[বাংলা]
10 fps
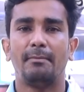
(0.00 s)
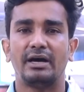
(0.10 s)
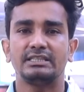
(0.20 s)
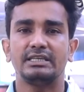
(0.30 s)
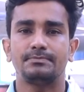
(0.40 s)

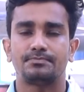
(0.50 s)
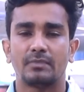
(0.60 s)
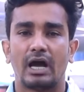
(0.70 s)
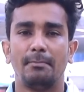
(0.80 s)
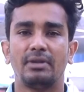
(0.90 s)
মাঝে
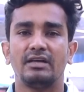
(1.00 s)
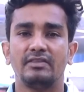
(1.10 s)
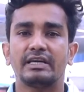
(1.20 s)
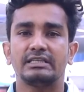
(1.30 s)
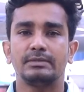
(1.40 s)
আমরা
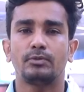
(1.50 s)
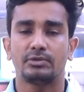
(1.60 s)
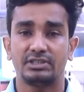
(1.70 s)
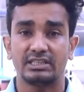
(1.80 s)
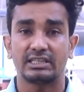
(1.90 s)
দেখেছি
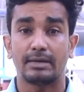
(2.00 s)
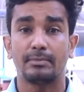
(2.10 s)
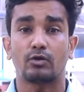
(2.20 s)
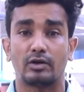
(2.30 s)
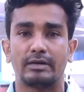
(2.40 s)
প্রবাসীদের সাথে
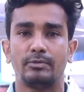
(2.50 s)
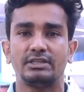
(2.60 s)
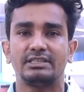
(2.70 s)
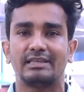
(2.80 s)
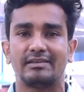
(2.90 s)
আমরা কথা
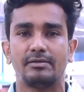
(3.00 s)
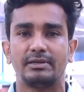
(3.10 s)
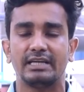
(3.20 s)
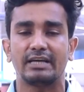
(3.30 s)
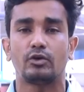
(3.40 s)
বলেছি তাদের
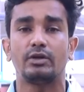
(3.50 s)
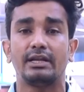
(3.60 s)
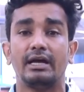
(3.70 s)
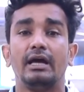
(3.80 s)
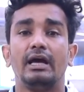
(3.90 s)
মাঝে এক ধরনের